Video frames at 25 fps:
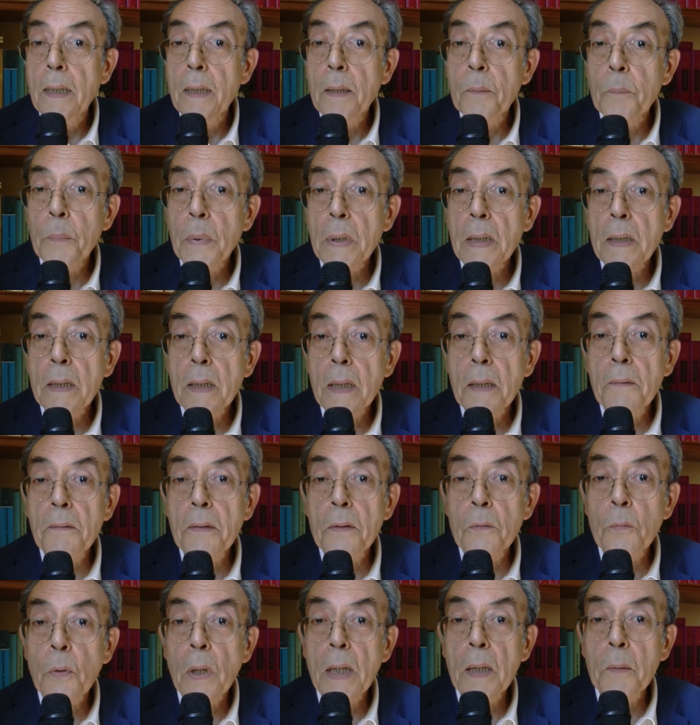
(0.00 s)
per
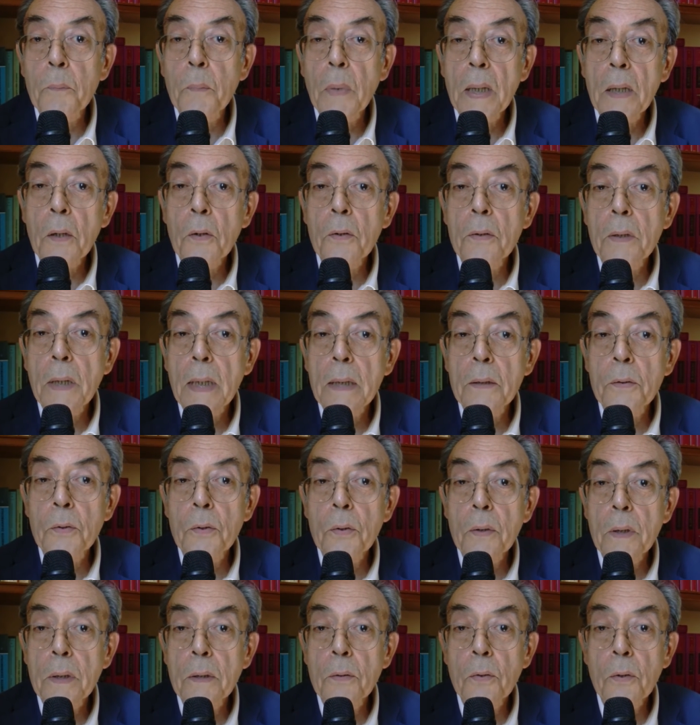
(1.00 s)
l'eventuale ballottaggio
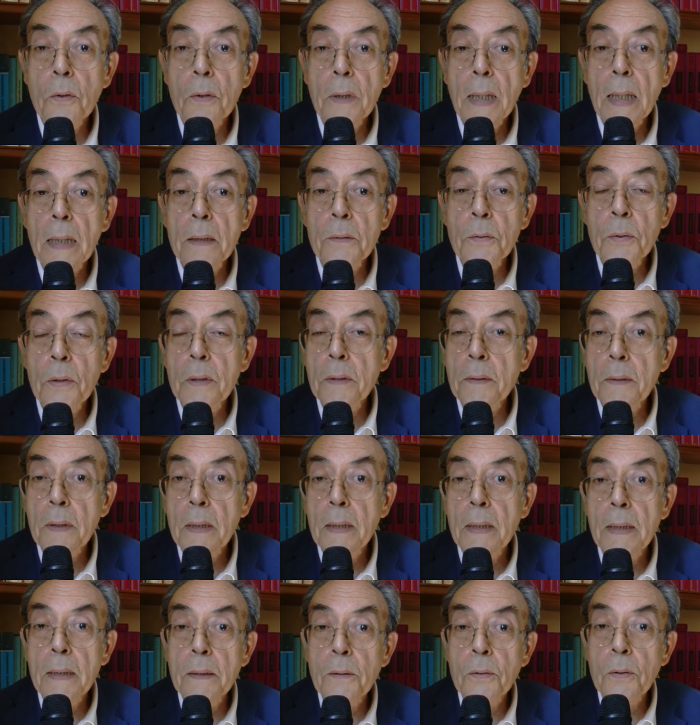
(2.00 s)
nei sondaggi e se
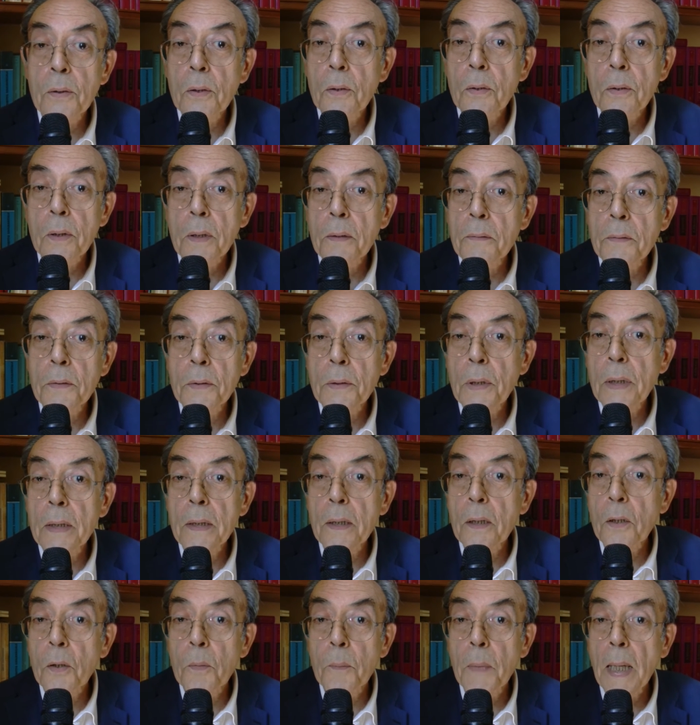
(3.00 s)
adesso con le
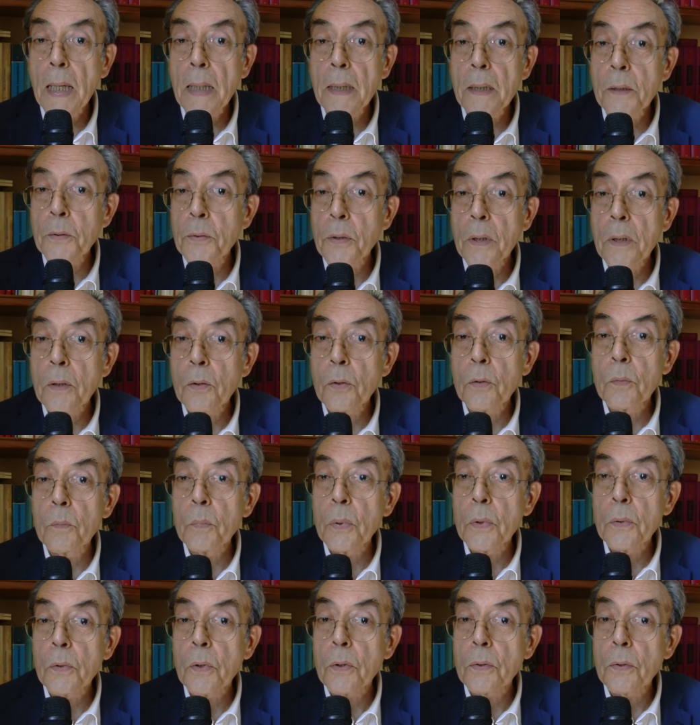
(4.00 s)
vicende romane scendono un
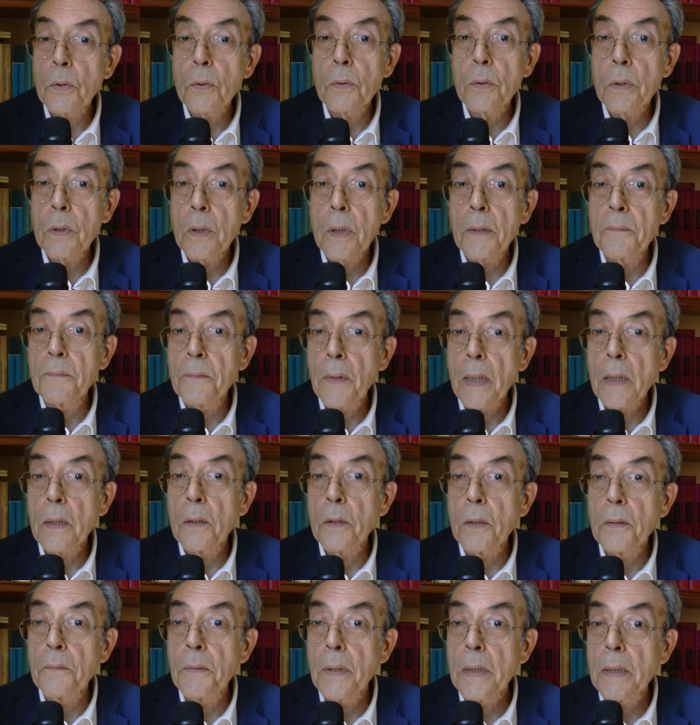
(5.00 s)
punto sotto che fanno?
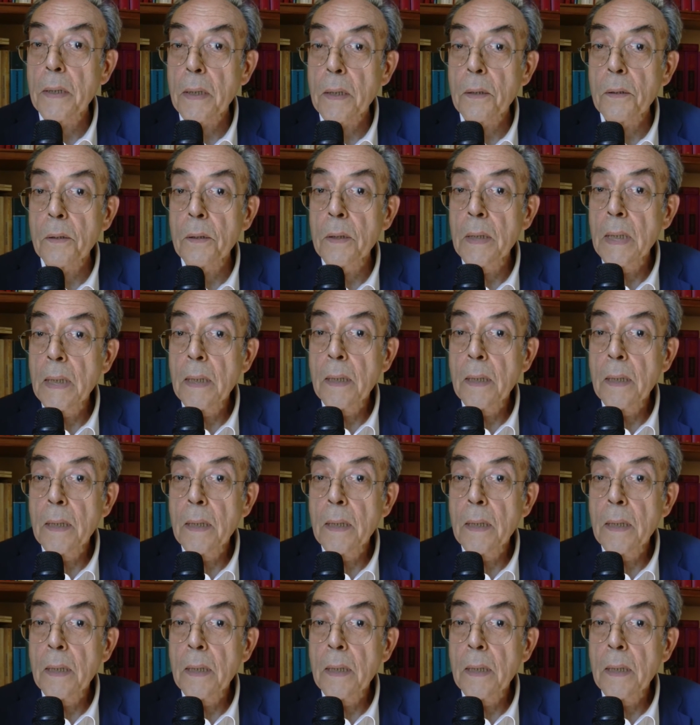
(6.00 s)
Diventano,